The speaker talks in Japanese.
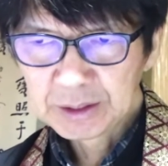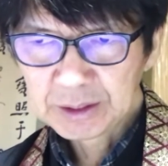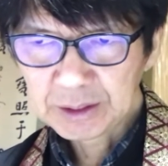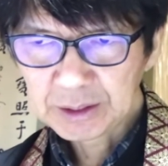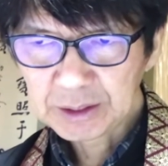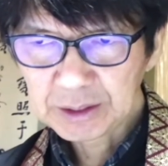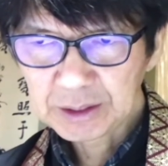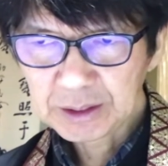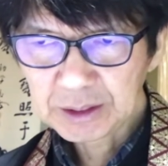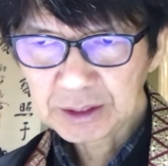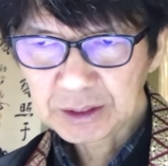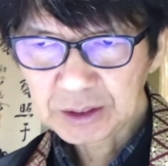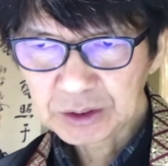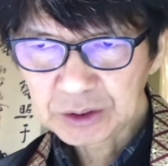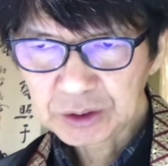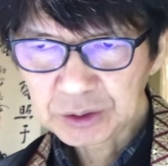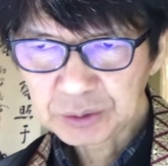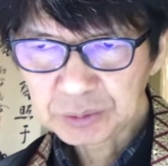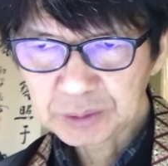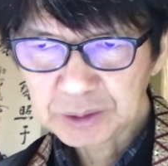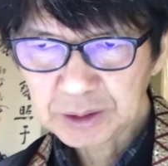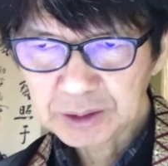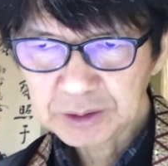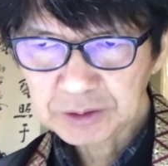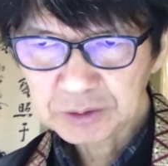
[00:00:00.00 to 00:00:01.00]
えー、
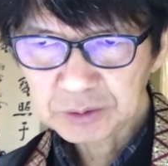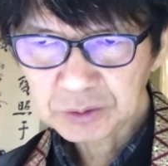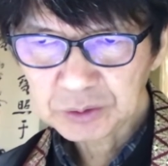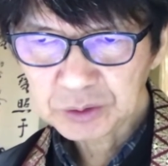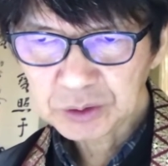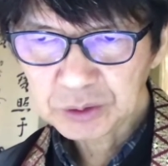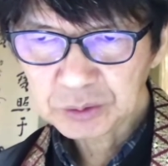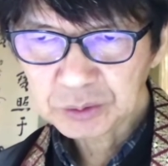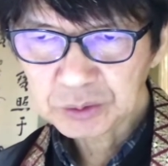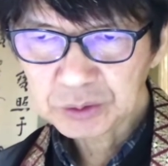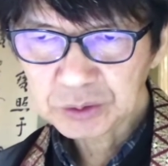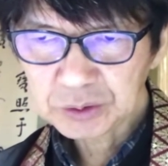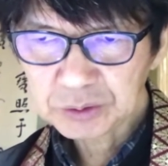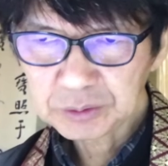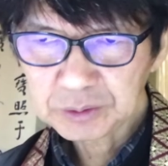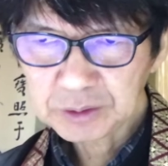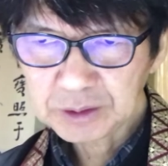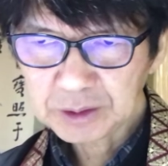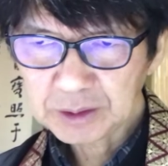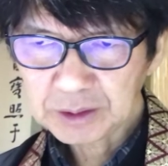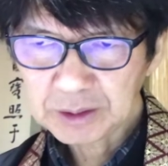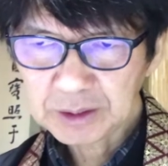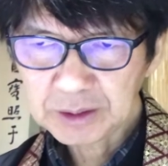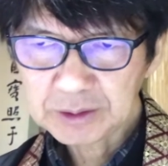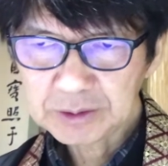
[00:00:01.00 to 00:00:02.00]
10月の上旬
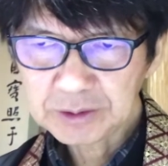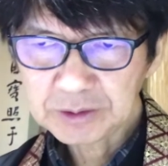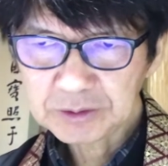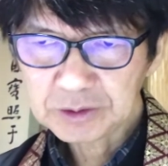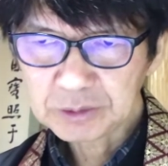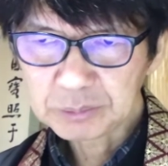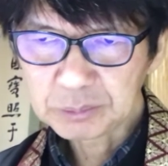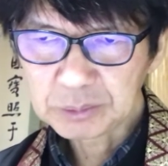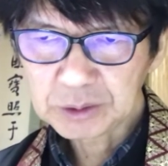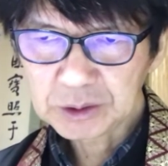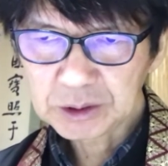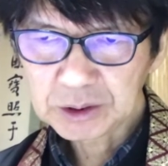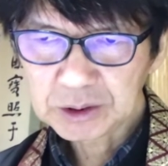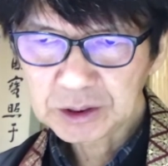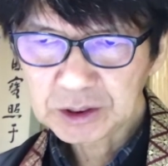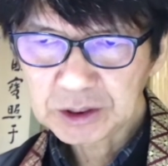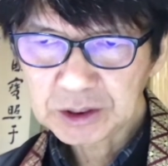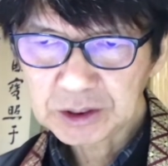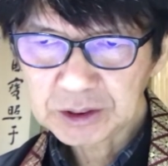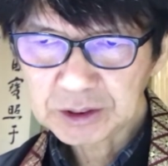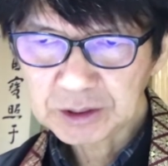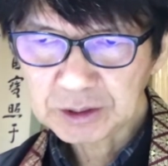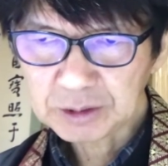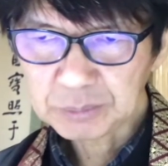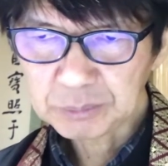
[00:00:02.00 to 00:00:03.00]
からレスブリッジ
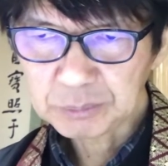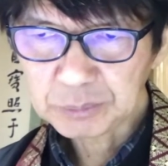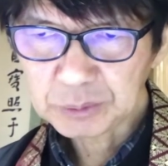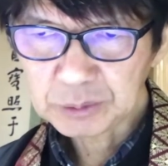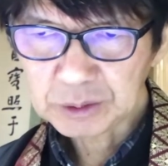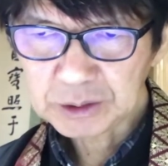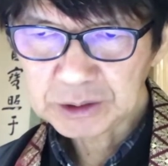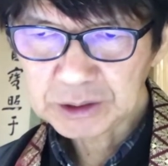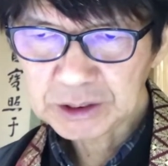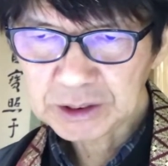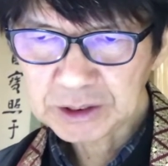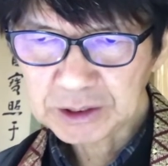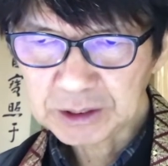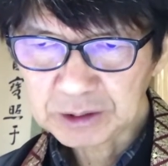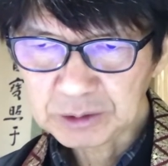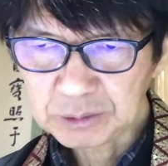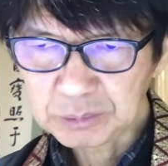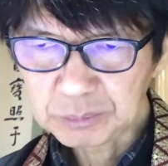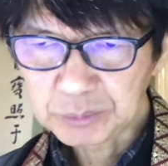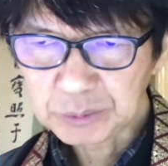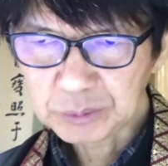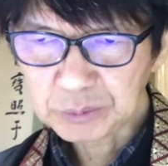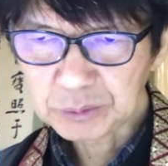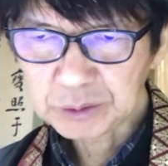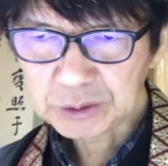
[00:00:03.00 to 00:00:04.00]
市内市内
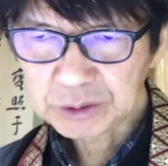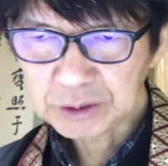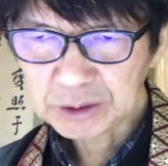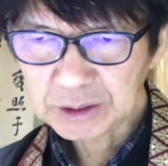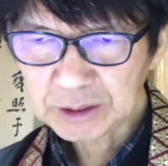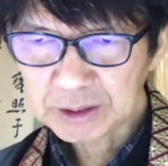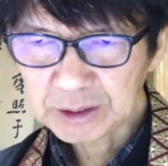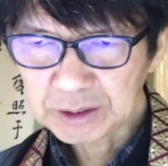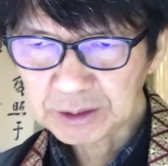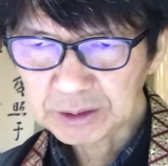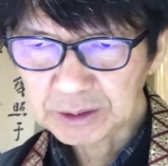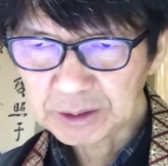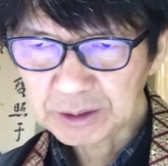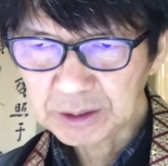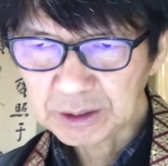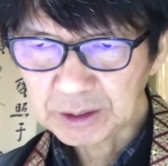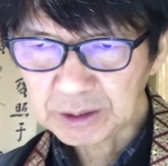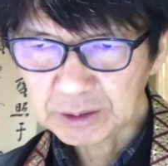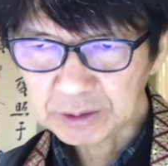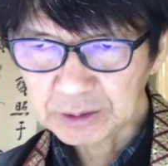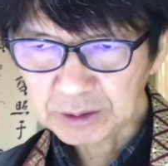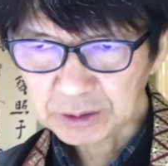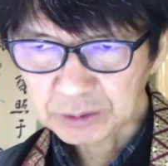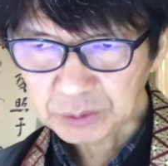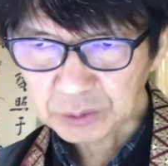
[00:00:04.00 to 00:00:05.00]
の病院に入って
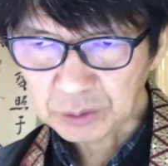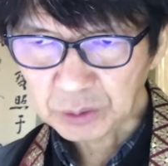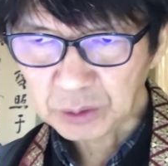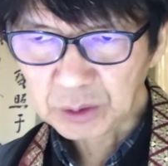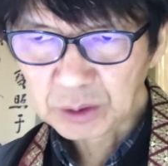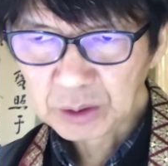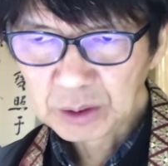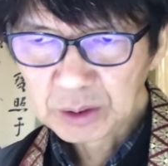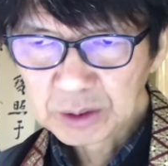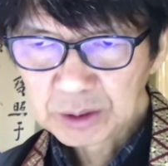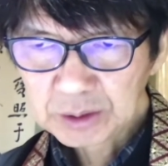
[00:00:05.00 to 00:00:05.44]
はったと